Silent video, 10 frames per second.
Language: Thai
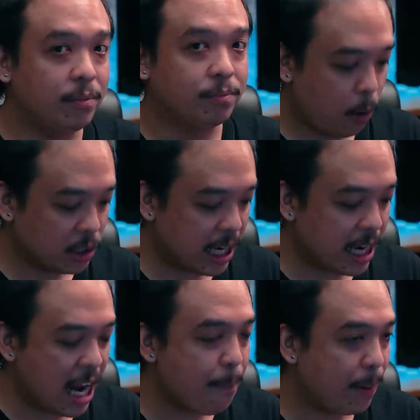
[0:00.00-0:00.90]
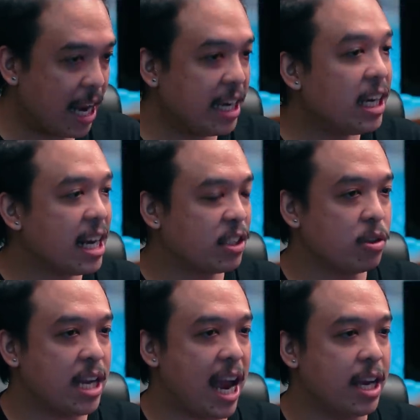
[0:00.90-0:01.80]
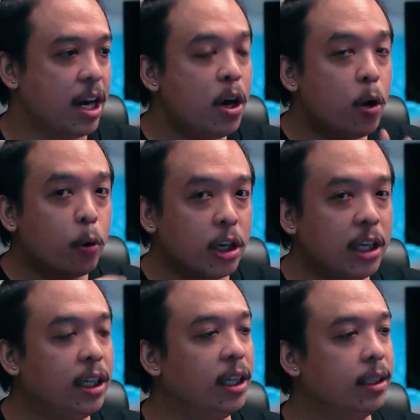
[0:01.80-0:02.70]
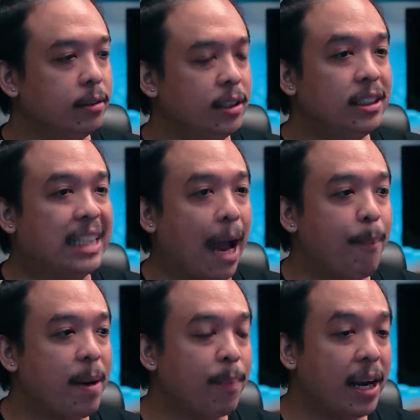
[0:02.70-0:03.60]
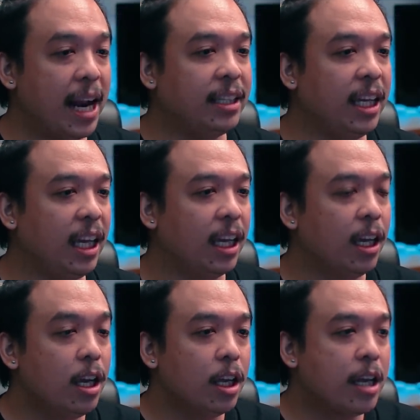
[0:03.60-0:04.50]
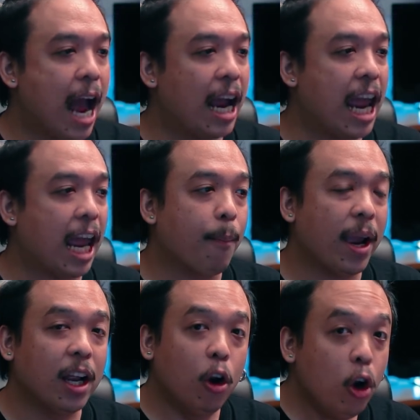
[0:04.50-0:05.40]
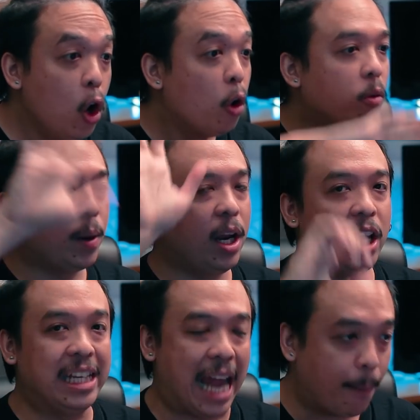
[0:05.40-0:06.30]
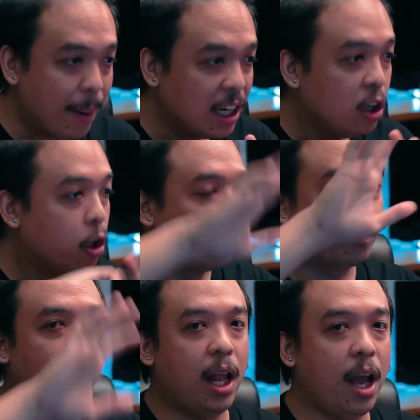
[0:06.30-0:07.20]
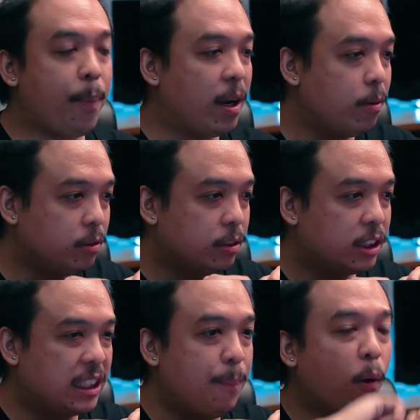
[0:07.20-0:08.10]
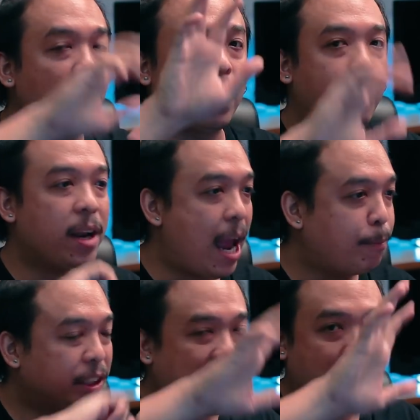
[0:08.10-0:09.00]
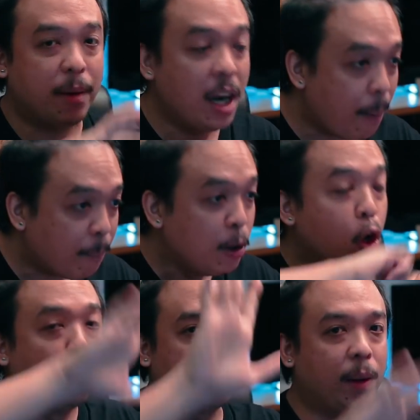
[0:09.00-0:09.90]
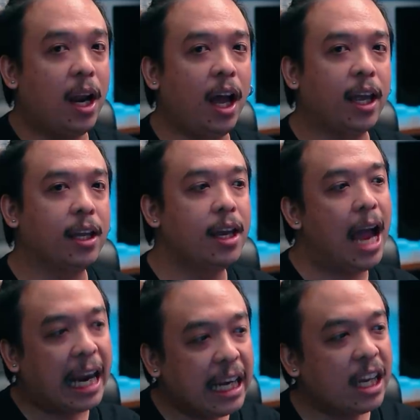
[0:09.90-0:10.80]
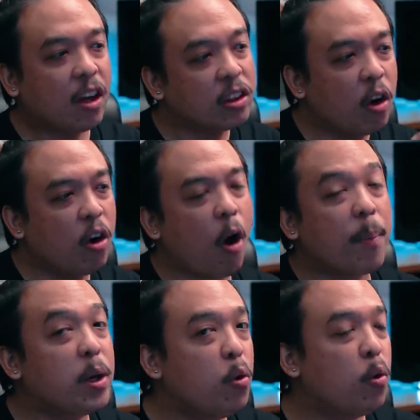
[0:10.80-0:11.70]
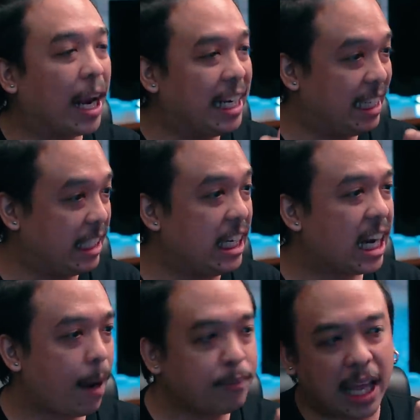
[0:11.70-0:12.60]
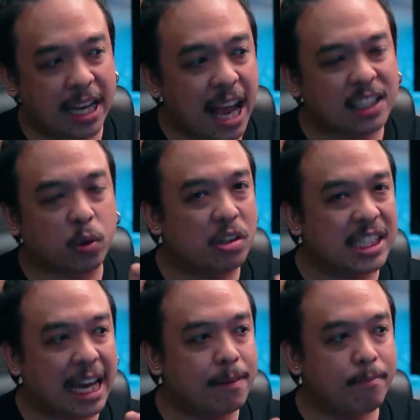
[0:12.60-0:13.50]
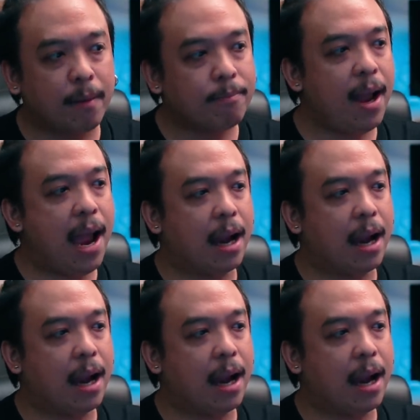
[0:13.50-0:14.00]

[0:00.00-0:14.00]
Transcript: ต เพราะฉะนั้น ไอ้ประเด็นนี้ก็น่าสนใจ หรือจะเป็นประเด็นที่นางเอกแม่งหลุดไปเลย หนังแม่งหลุดไปเลยเป็นซิมโบลิกเป็นแอบสแต็กไปเลยแบบหลุดไปเลย อันนี้ก็ต้องรอไปดูกันอีกทีนะครับ แต่น่าสนใจมา